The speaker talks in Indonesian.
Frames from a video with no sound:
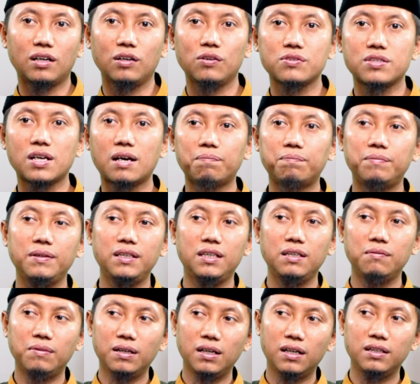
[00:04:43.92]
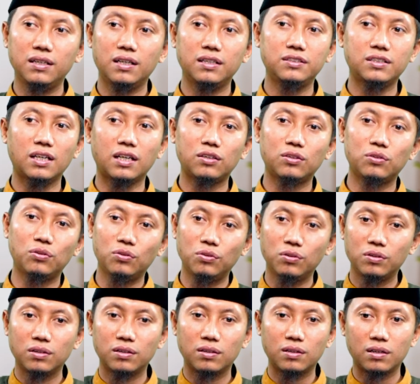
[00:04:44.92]
Kalau sapi di mana dia
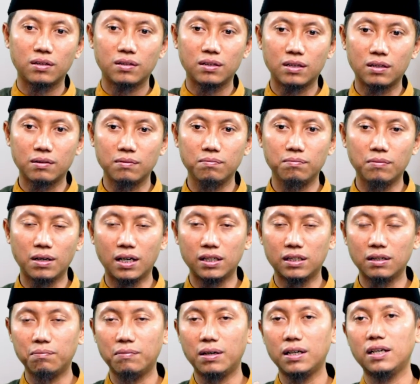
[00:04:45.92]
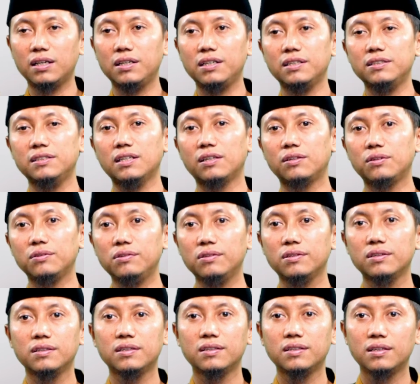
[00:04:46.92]
jatuh, menghadap mana dia
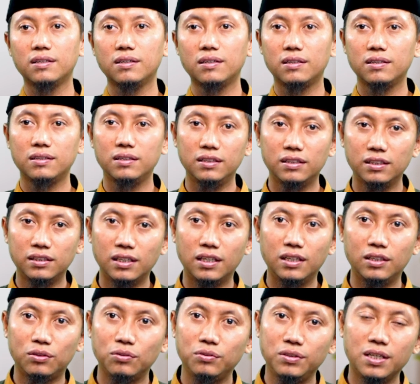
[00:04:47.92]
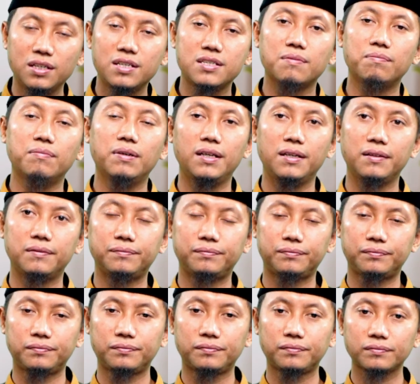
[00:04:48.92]
jatuh, di titik itu dia disembelih.
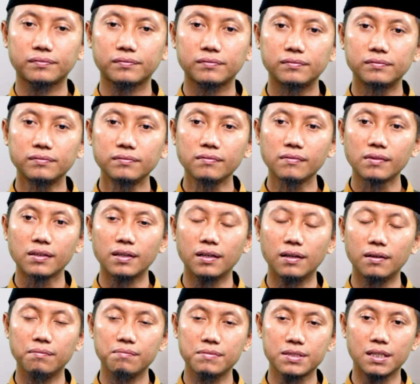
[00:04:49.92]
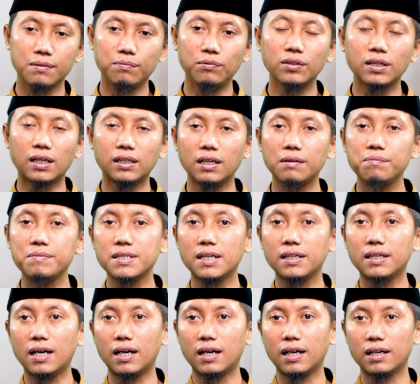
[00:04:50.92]
Meskipun kadang
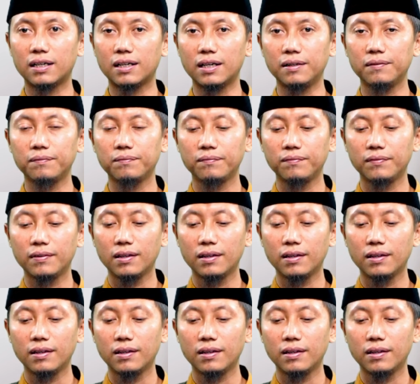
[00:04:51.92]
bisa diarahkan.